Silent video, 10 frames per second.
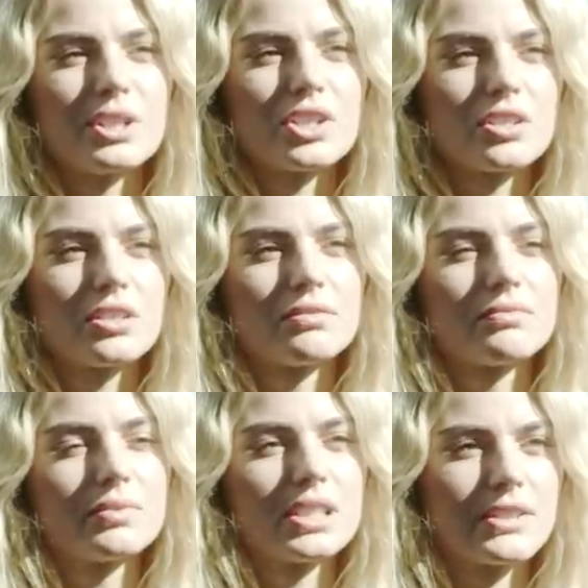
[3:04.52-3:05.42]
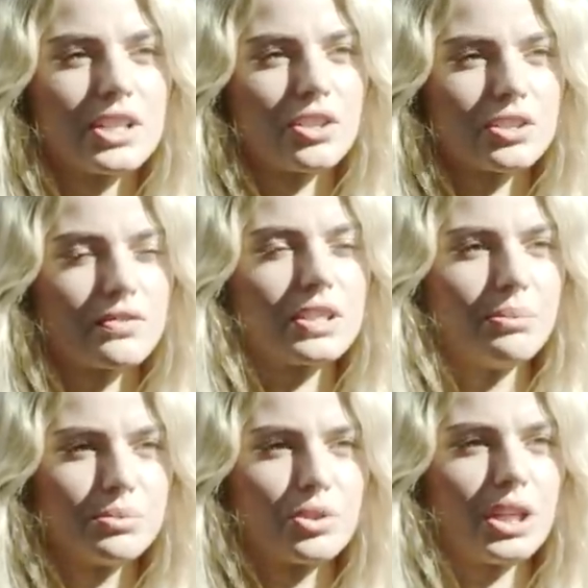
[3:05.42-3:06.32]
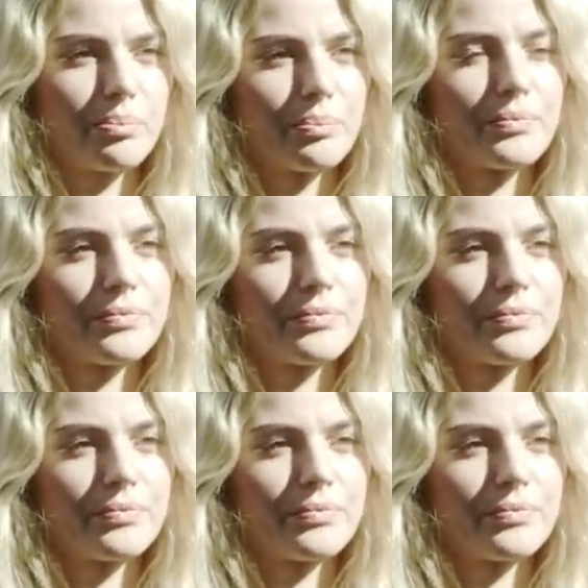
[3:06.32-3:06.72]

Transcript: einem Menschen eine zweite Chance aufs Leben zu geben.